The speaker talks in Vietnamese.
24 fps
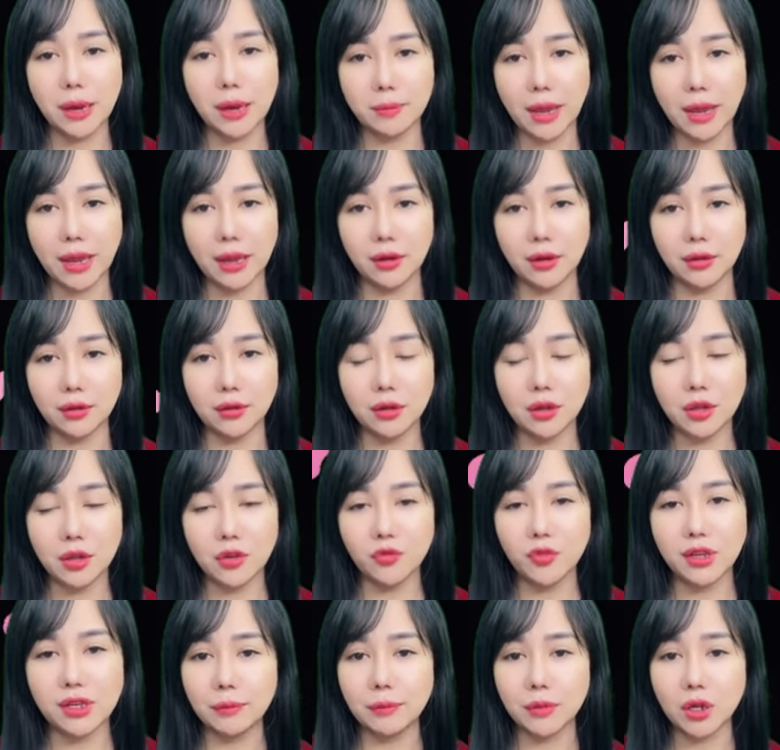kể cả việc
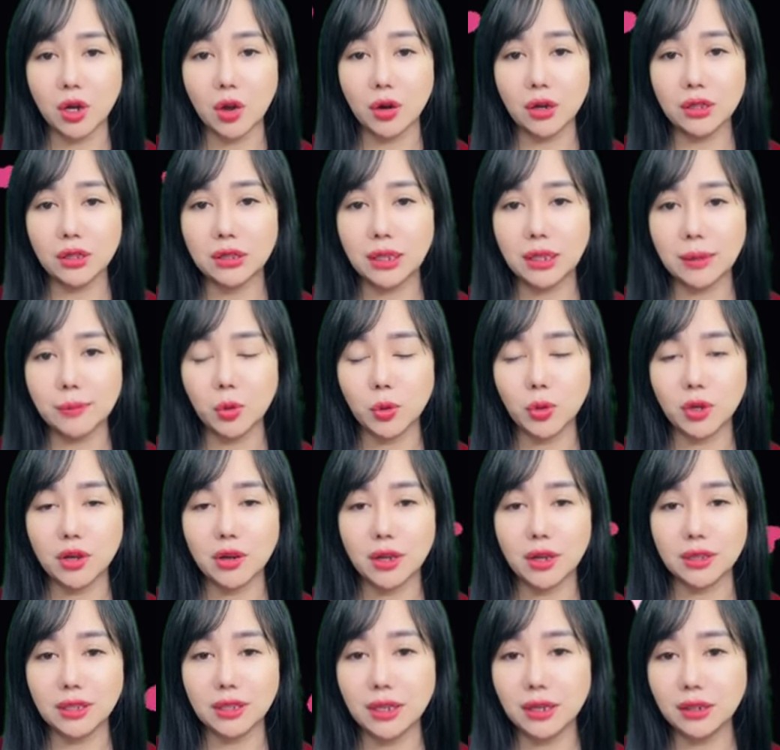đánh lạc hướng Trình Huy.